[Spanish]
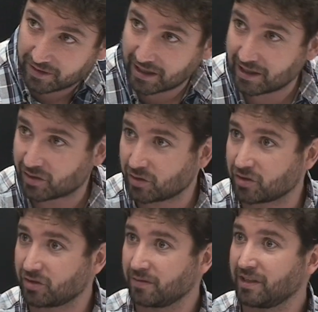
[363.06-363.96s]
de,
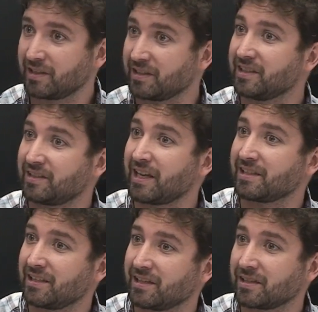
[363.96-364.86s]
esos, esas
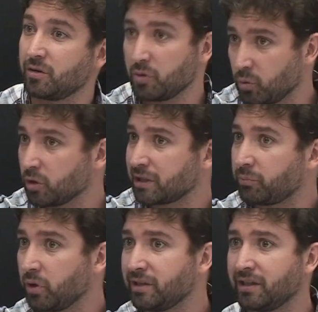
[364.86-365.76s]
instancias como cuota
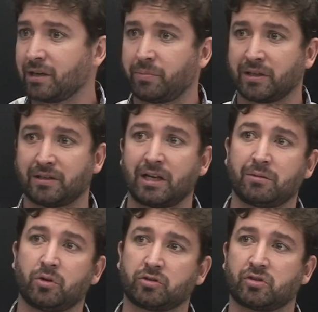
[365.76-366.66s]
política para tener
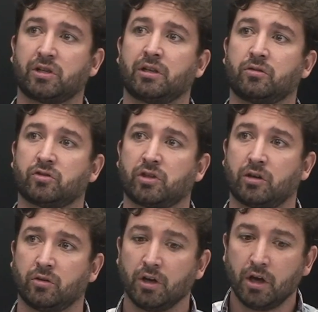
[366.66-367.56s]
votos en el
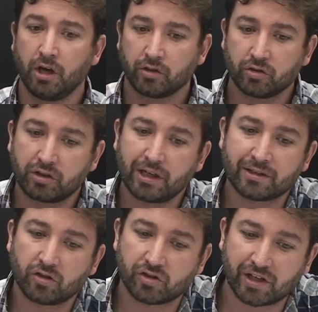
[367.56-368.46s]
Consejo. Entonces tienes
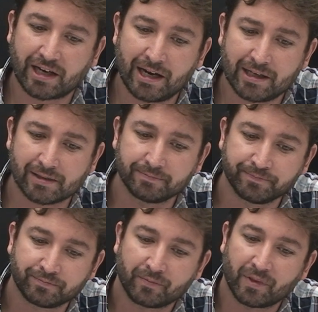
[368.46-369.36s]
concejales
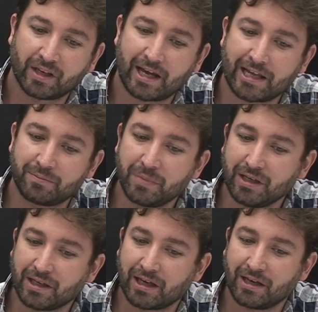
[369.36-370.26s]

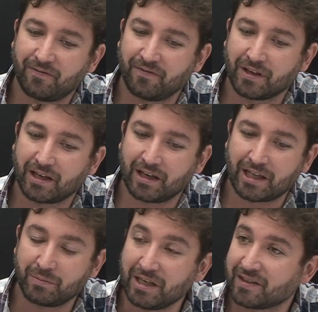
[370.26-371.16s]
que, que, que,
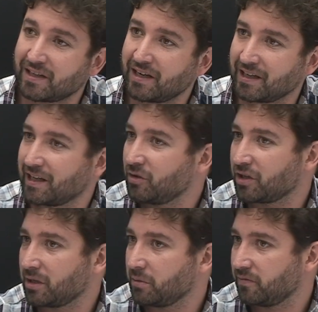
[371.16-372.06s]
administran aquello
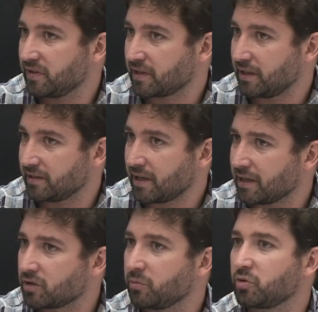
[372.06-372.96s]
que deben fiscalizar.
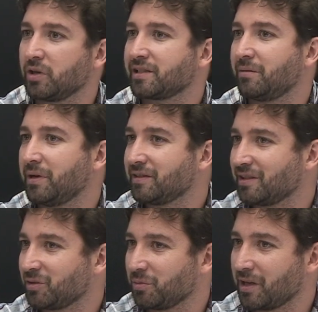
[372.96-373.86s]
Es como si un asambleísta
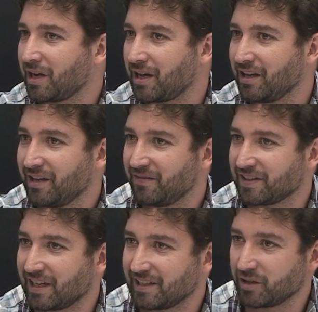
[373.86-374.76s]
estuviera
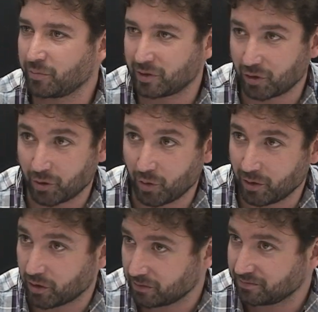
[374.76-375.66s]
fiscalizando
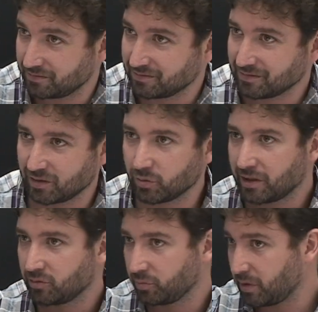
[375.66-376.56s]
Petroecuador. Es una
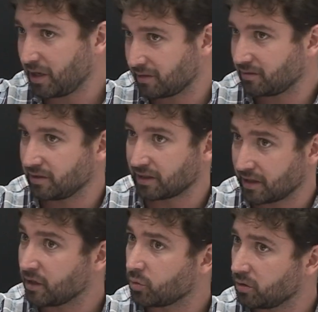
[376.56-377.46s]
estupidez, es
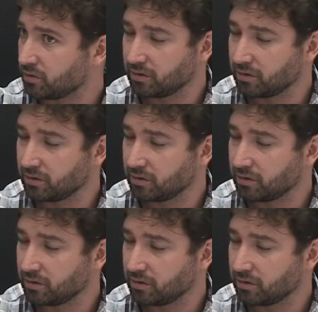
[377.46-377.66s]
ridículo.